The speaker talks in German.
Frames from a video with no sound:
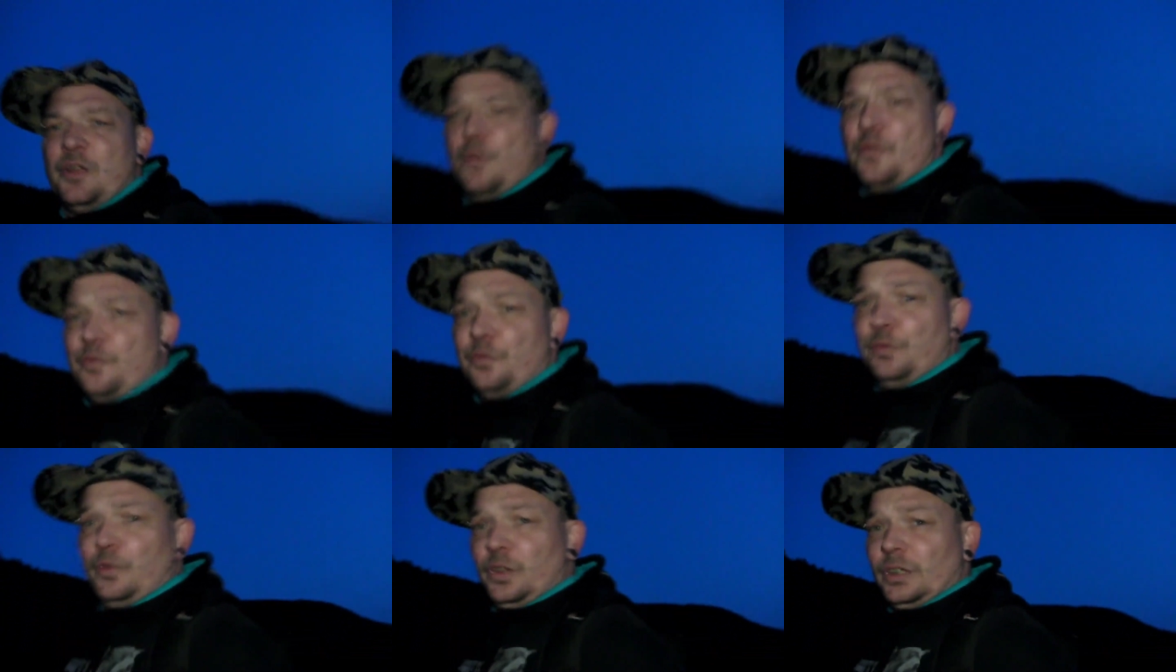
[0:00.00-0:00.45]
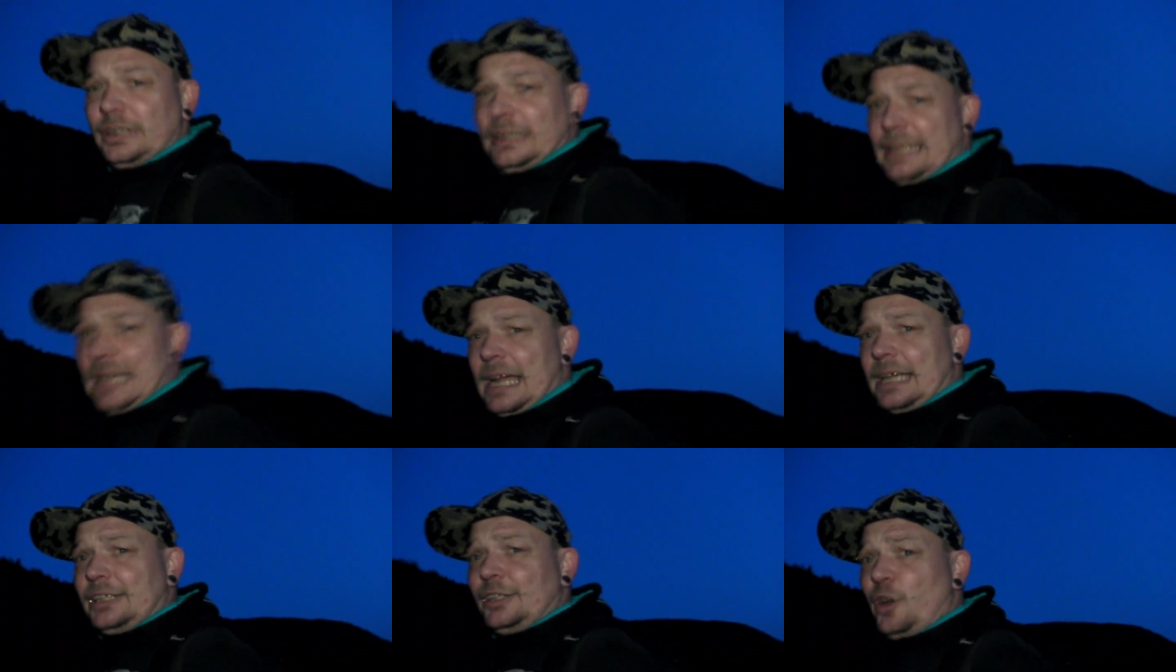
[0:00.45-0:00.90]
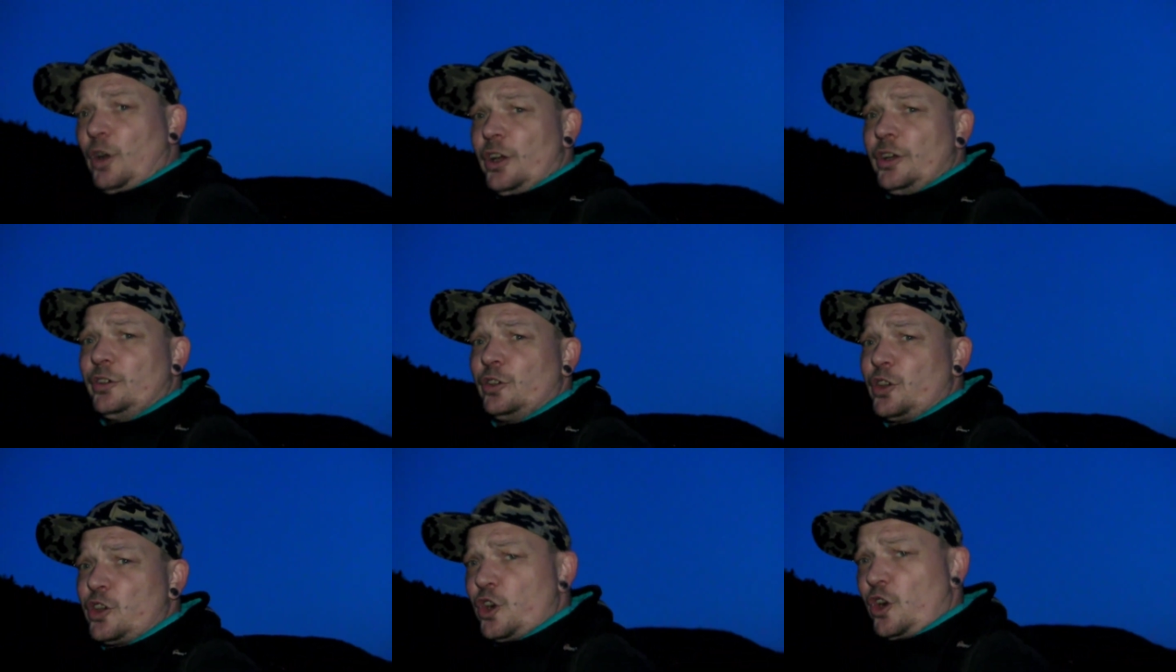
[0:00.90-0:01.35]
Viertel nach neun
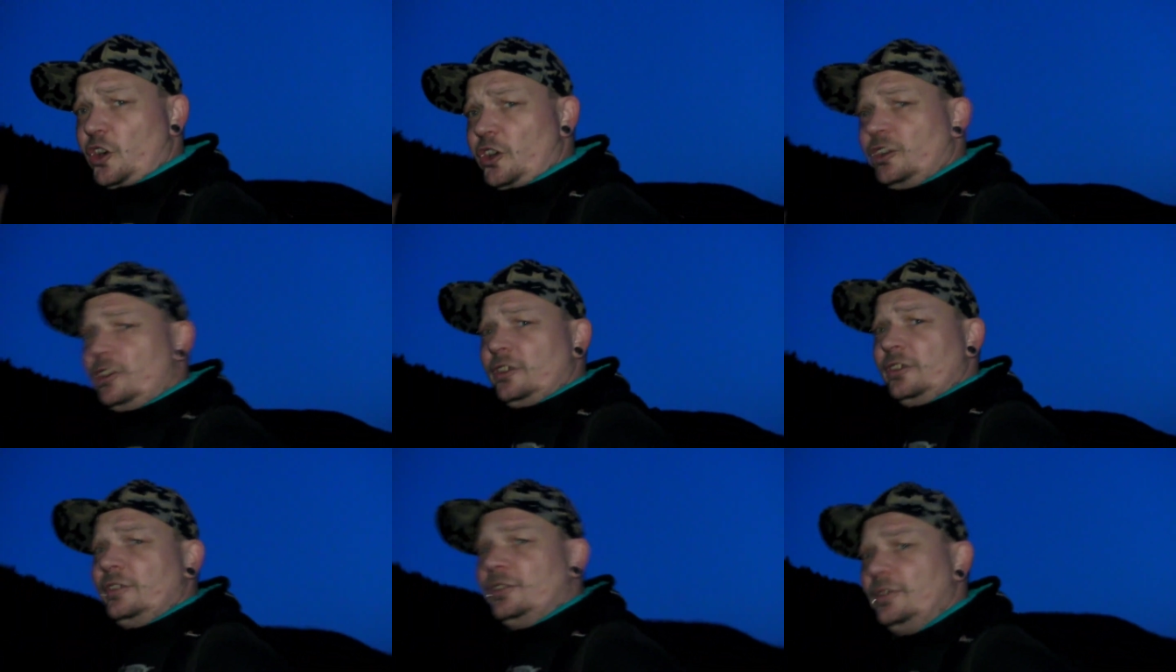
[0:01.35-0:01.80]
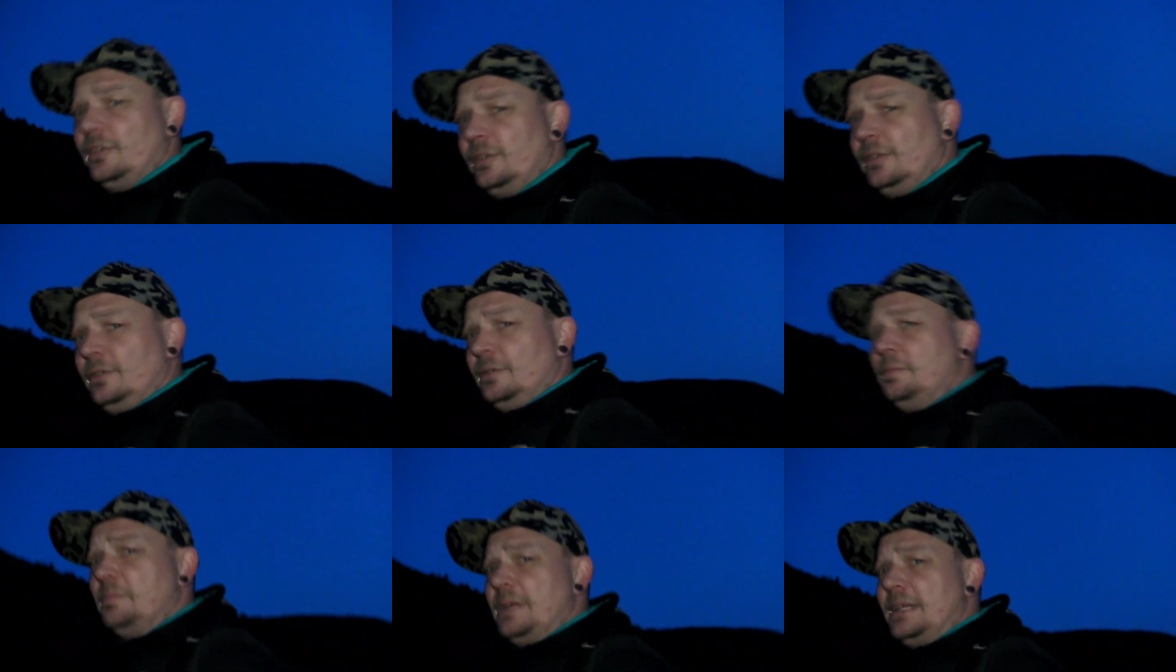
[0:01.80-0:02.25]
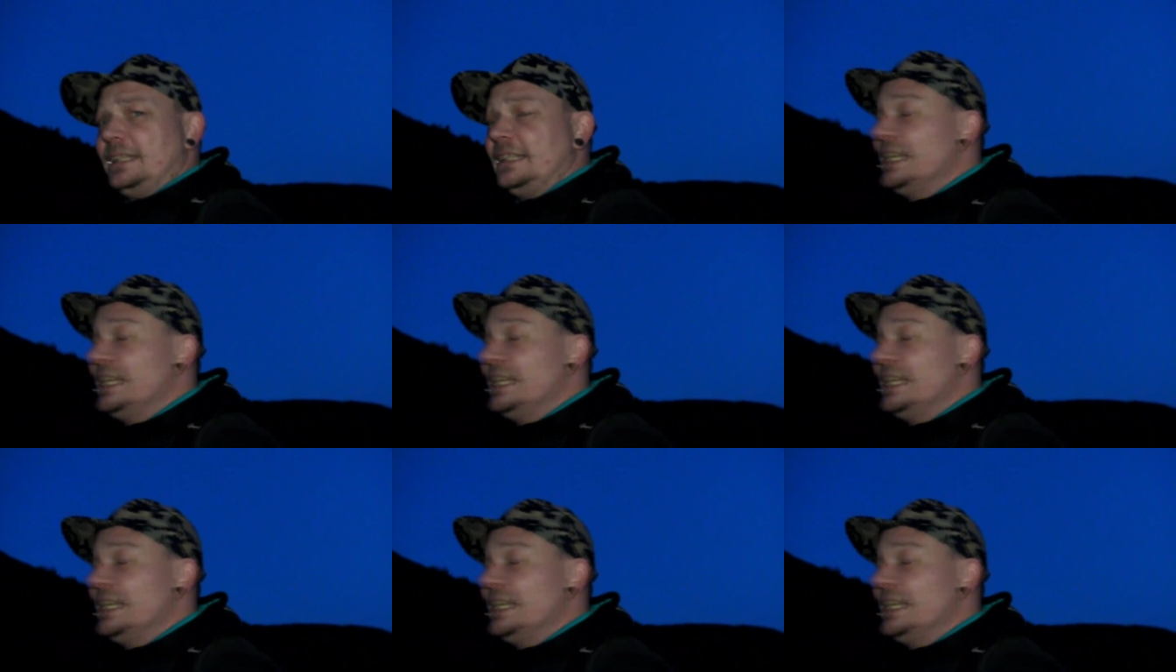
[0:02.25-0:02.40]
und schon mit